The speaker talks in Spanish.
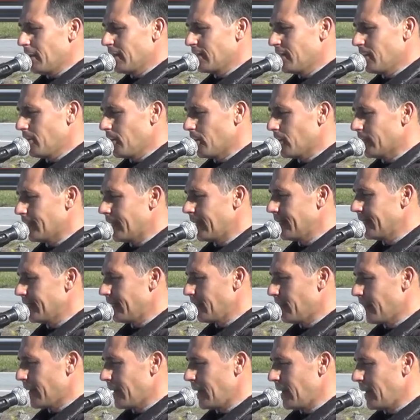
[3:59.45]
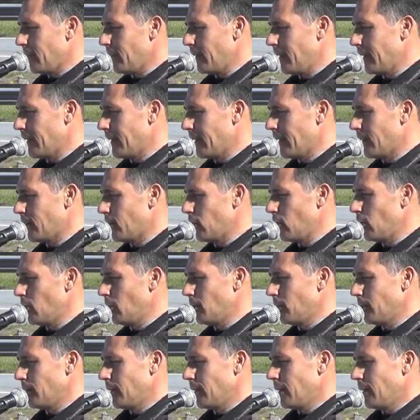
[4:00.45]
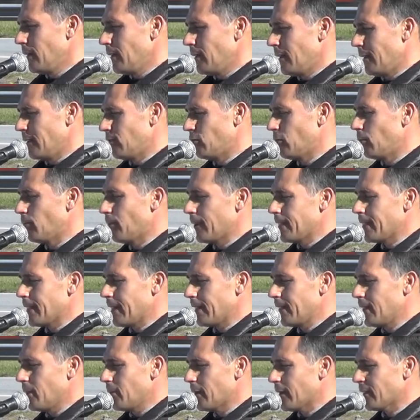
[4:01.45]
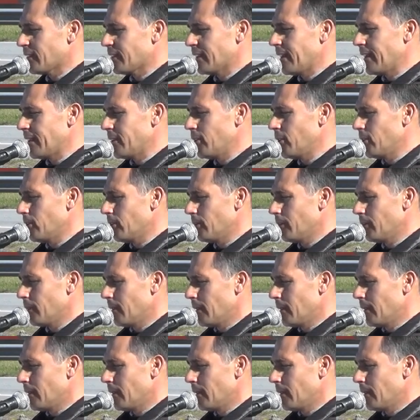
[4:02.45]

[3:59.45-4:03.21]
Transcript: más importante para la vida del club, en su fecha de aniversario,